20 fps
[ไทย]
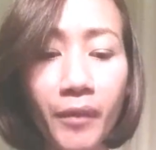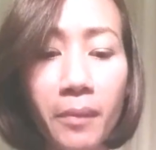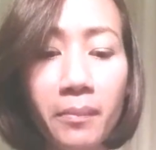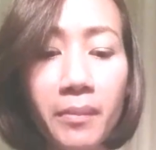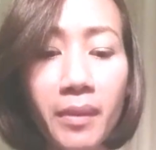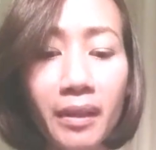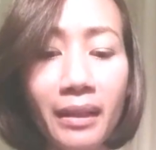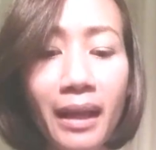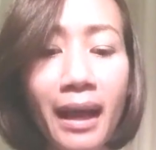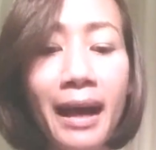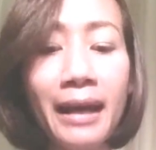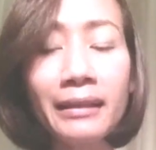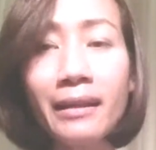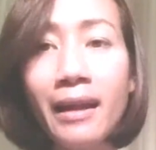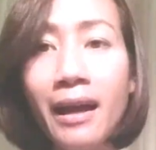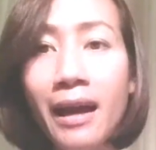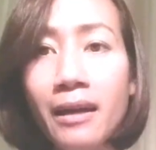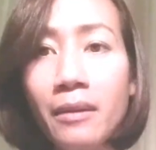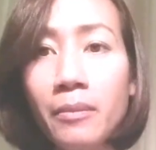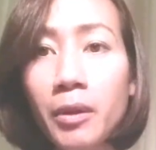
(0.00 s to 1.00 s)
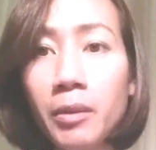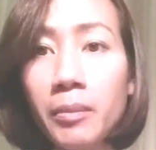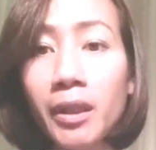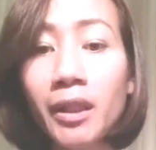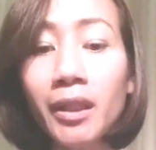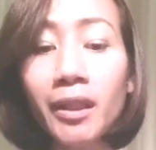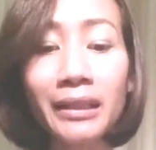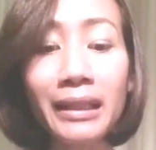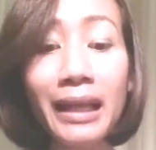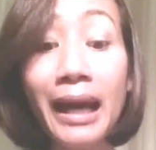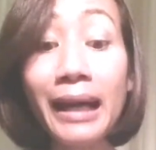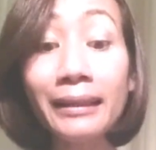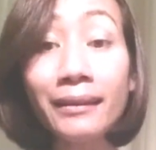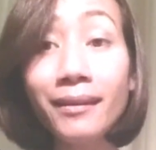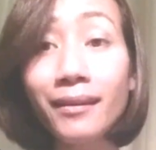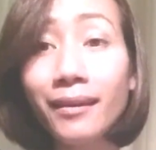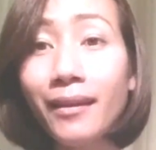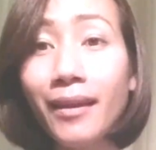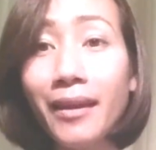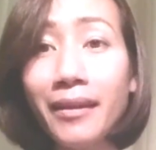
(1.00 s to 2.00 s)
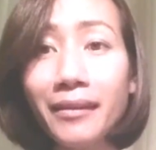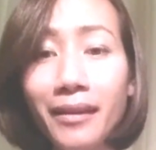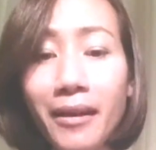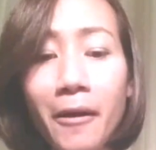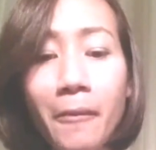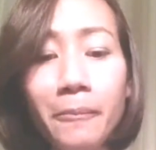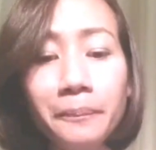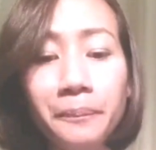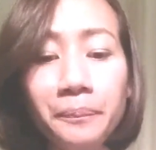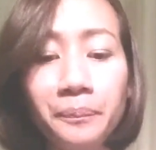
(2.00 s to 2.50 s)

เหมือนทานได้เพลินๆ ทานเล่นๆ นะ